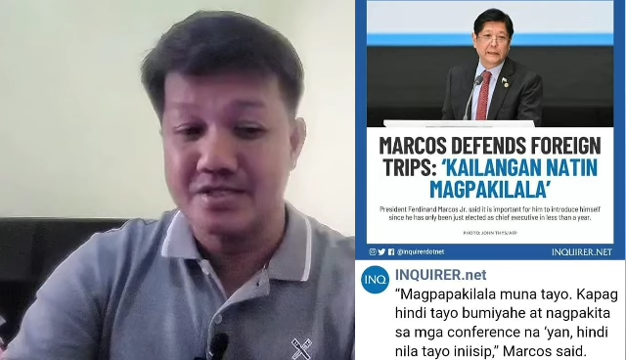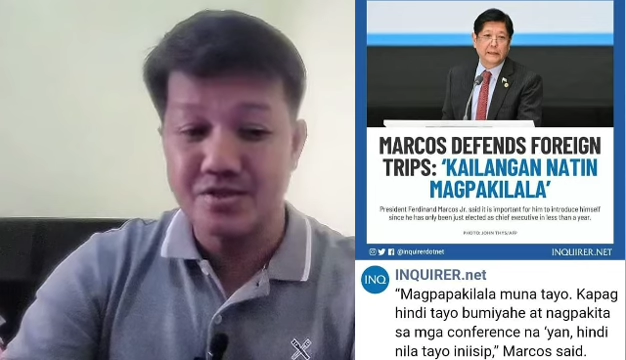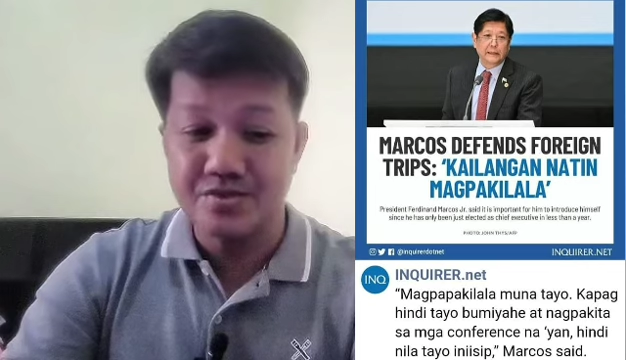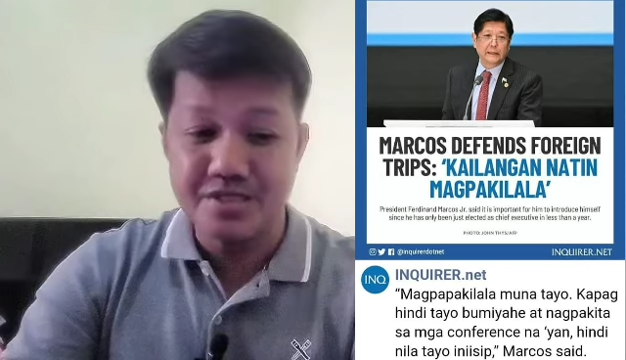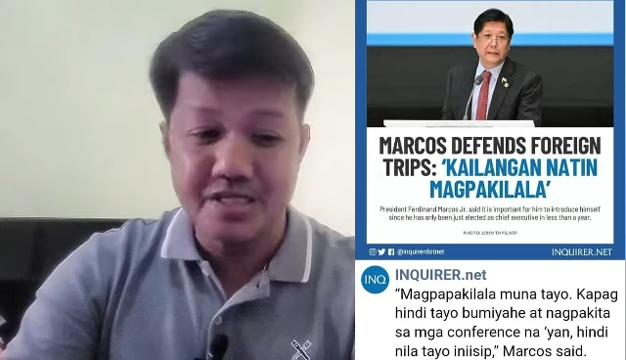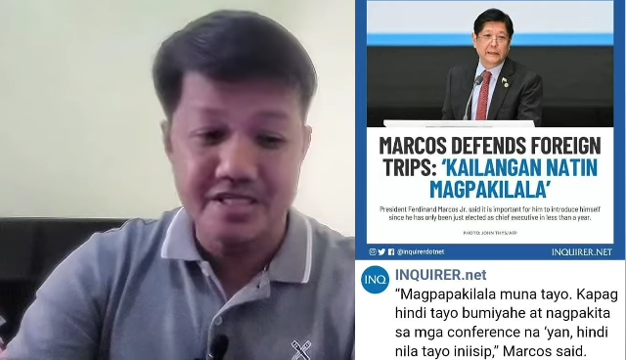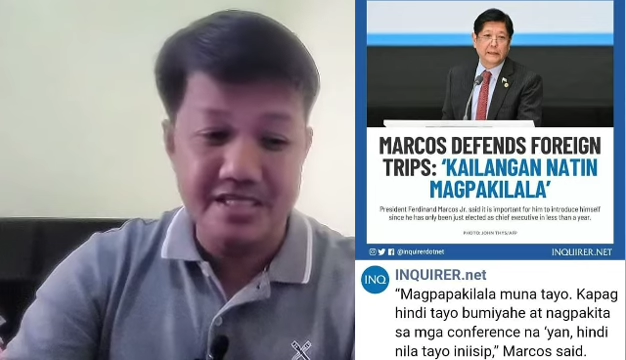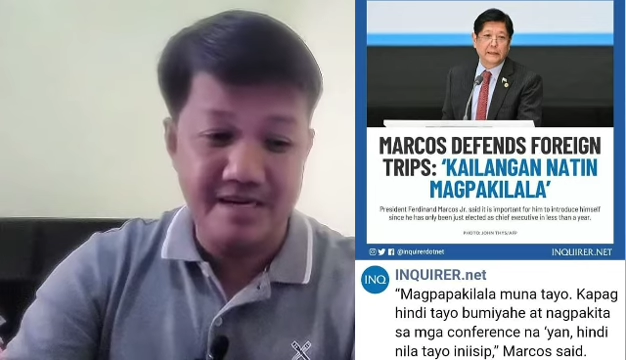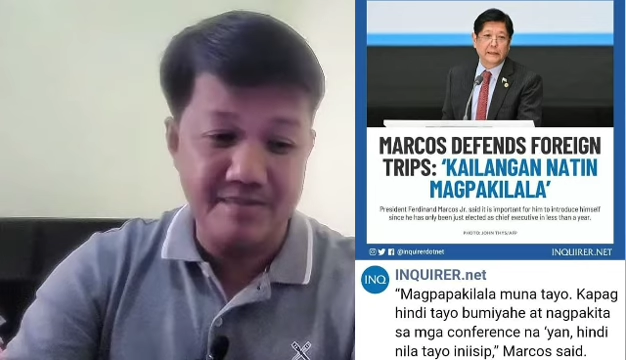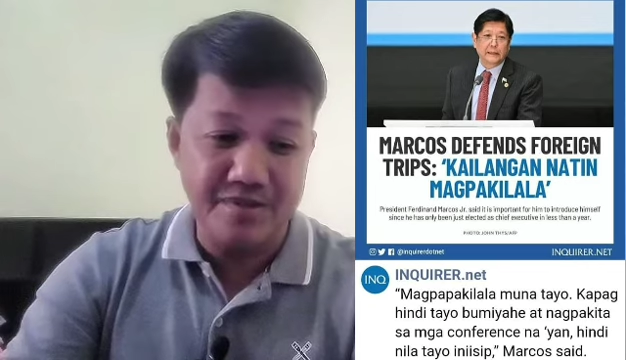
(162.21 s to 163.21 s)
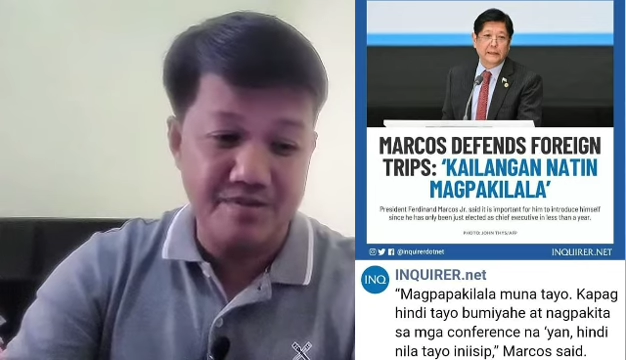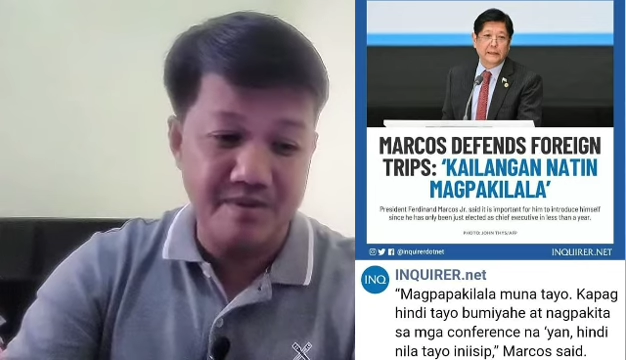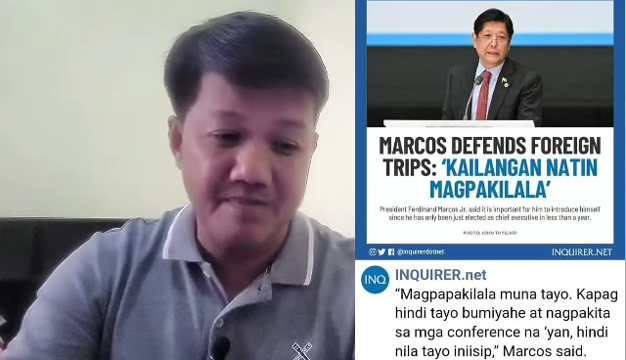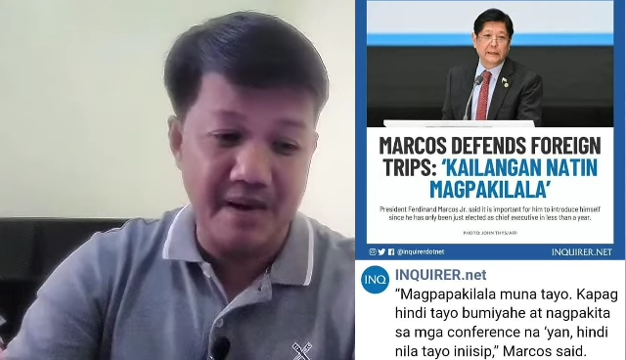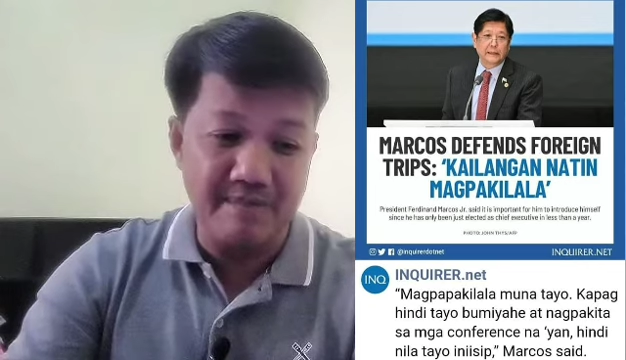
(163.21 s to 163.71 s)
So yung sinasabi
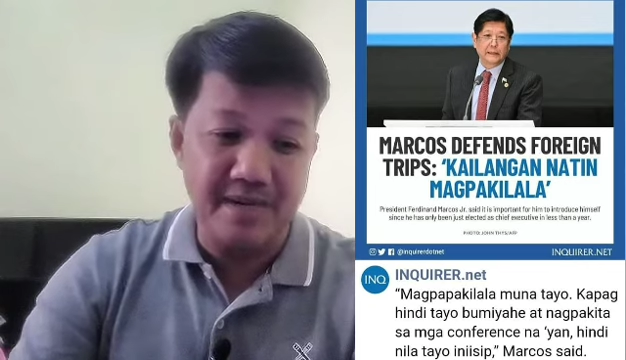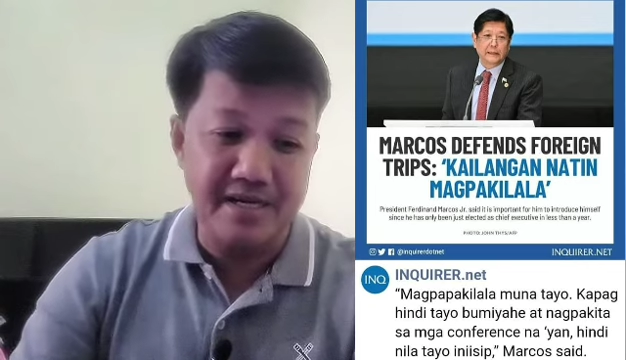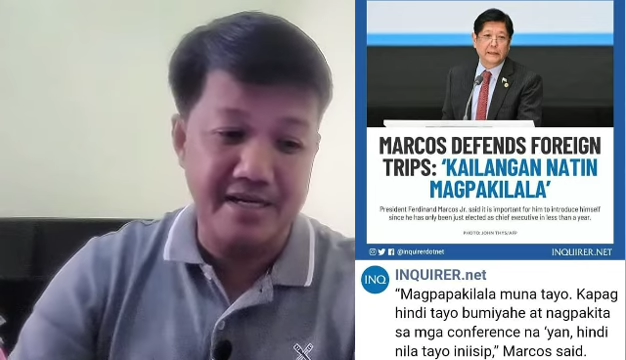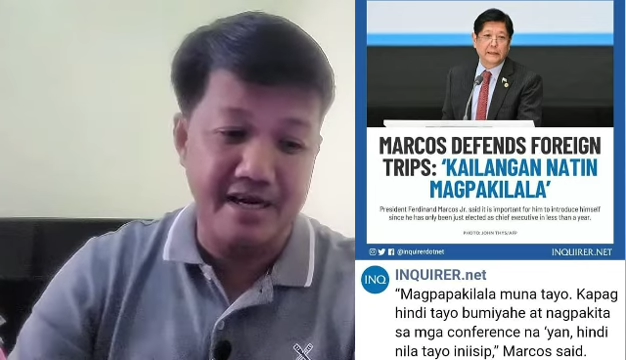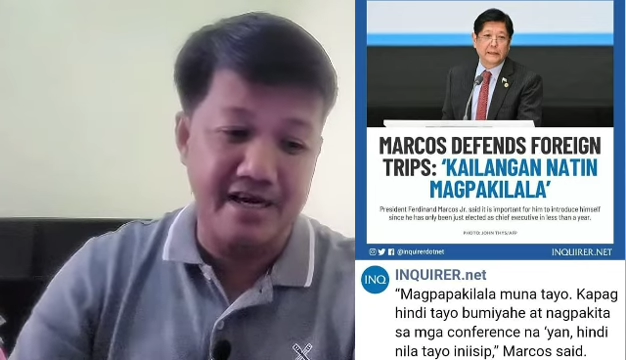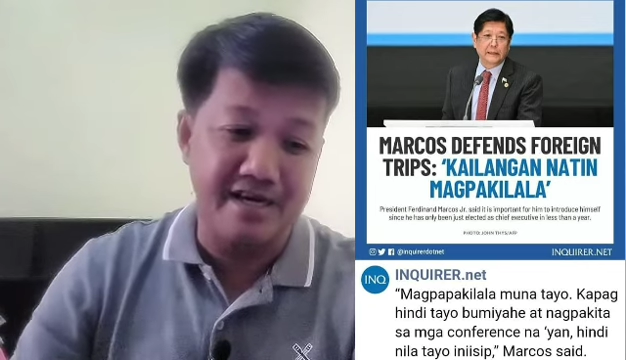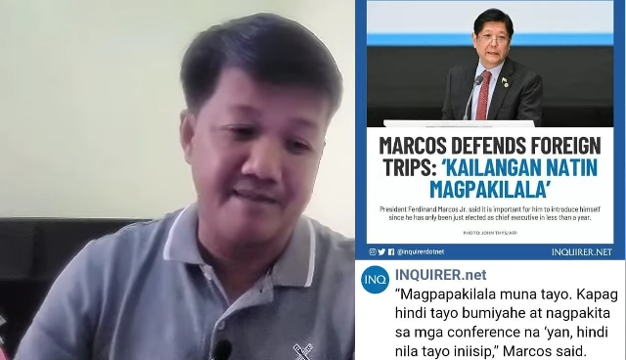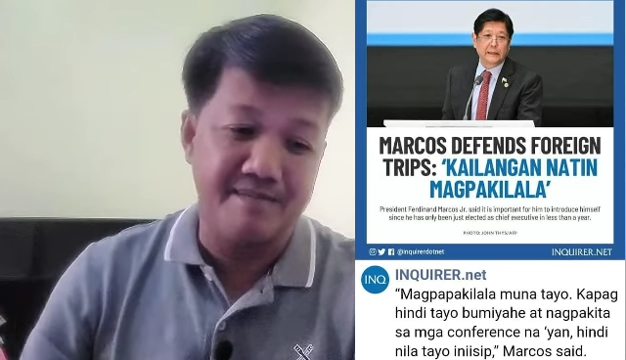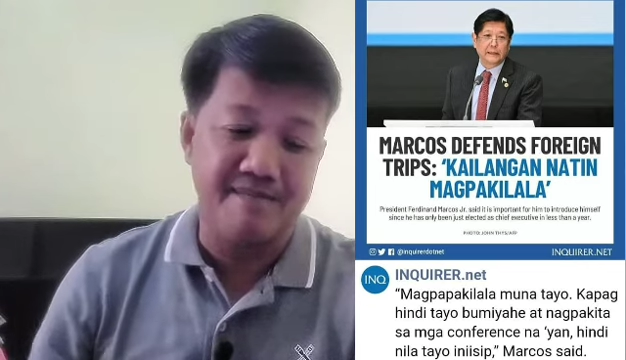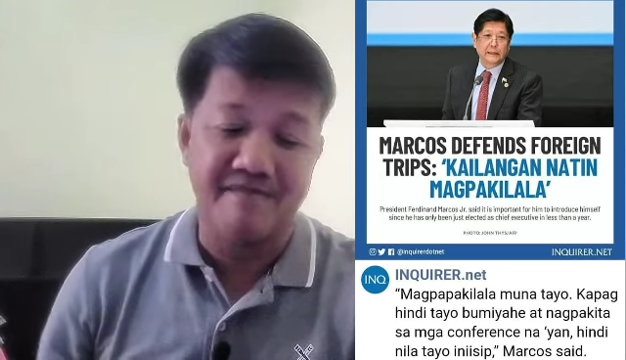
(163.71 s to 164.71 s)
niyong magpapakilala,